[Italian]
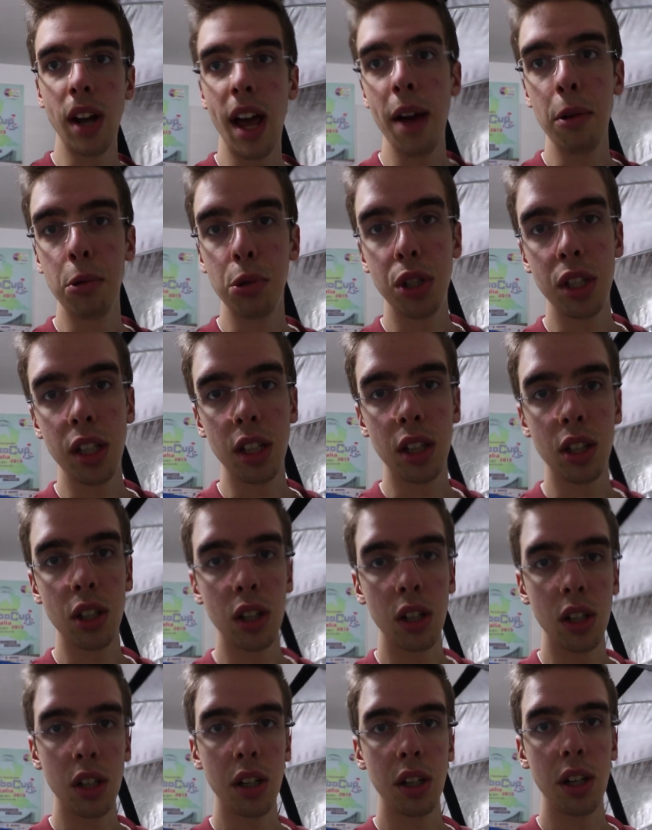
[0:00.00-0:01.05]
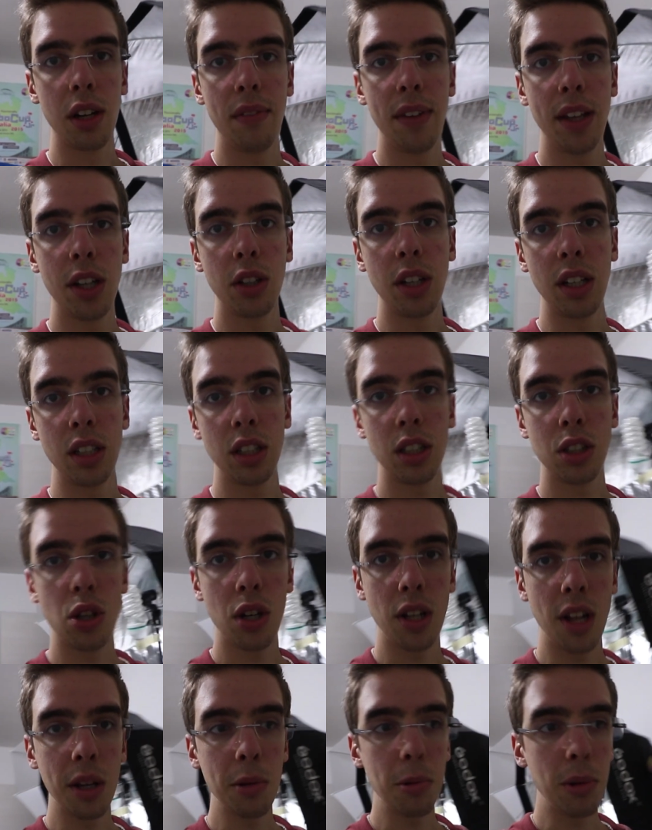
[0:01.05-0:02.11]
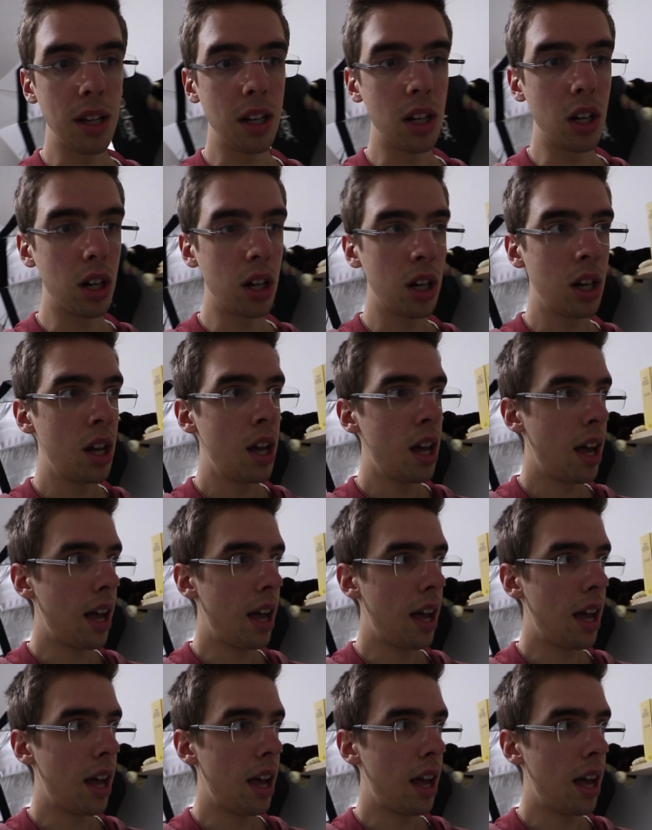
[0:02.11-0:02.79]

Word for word: è uscito il video dei sensori di Arduino,